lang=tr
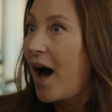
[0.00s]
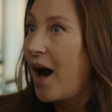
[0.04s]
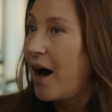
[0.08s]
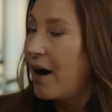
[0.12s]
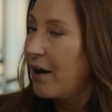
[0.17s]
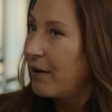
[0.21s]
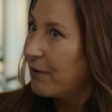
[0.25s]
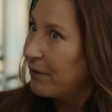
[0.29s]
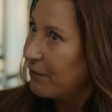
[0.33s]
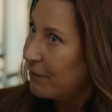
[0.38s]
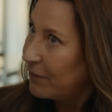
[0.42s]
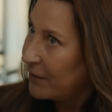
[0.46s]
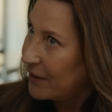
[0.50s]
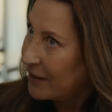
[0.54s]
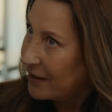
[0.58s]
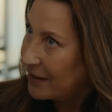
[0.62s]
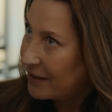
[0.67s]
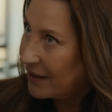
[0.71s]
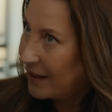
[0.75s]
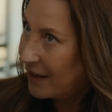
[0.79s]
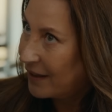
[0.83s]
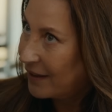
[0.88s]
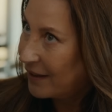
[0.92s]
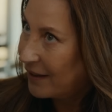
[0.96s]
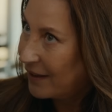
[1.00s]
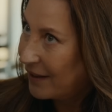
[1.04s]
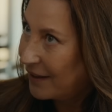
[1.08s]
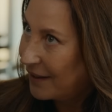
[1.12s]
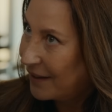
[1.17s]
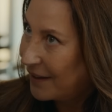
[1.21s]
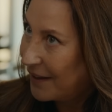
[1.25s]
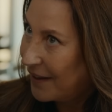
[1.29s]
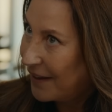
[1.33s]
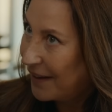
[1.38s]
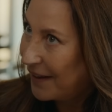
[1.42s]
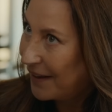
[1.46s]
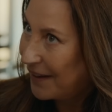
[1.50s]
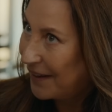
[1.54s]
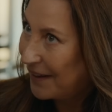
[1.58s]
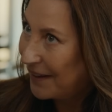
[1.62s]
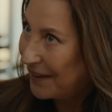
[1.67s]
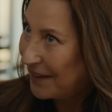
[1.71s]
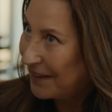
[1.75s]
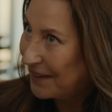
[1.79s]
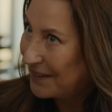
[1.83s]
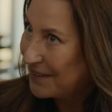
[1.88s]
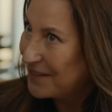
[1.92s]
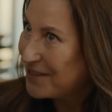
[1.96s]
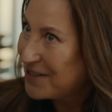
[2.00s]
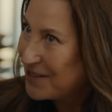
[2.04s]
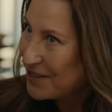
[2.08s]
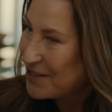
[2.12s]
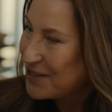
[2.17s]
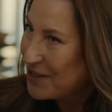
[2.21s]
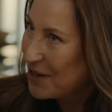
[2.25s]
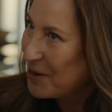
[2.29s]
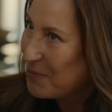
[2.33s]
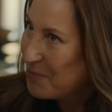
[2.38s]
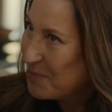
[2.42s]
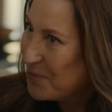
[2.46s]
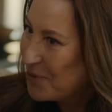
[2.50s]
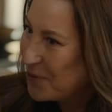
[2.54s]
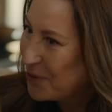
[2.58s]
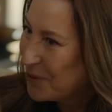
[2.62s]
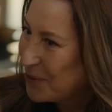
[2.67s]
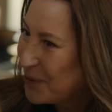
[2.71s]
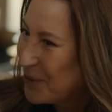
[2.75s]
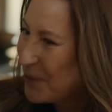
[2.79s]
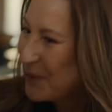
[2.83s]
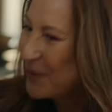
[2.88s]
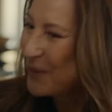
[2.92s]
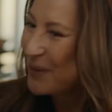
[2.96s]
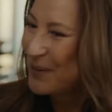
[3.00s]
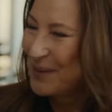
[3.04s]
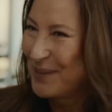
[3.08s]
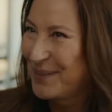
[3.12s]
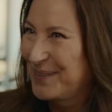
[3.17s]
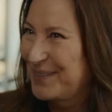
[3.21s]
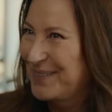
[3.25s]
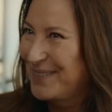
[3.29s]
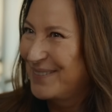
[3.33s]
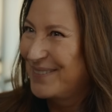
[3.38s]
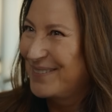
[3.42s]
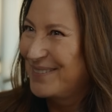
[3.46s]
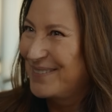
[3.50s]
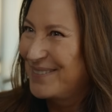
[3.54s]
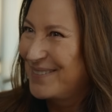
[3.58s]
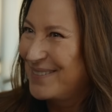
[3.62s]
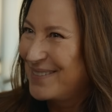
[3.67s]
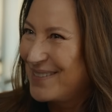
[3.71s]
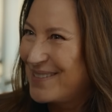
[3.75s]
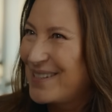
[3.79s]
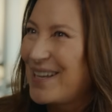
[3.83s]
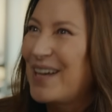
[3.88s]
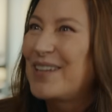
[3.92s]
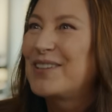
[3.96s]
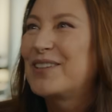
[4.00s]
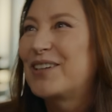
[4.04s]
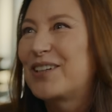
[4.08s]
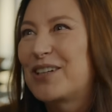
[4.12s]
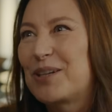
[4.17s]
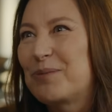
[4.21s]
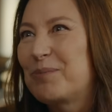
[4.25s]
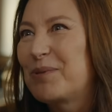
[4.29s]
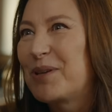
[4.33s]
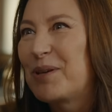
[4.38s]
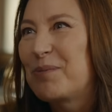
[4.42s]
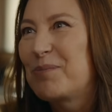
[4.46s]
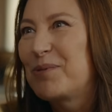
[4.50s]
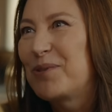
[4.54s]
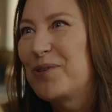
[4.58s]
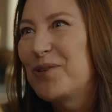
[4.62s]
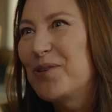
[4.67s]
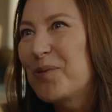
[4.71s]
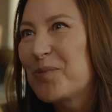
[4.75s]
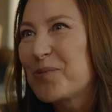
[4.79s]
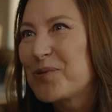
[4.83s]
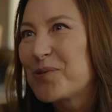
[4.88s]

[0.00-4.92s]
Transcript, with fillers: Aferin annene. İşte bu. Sen de arabaya biniyor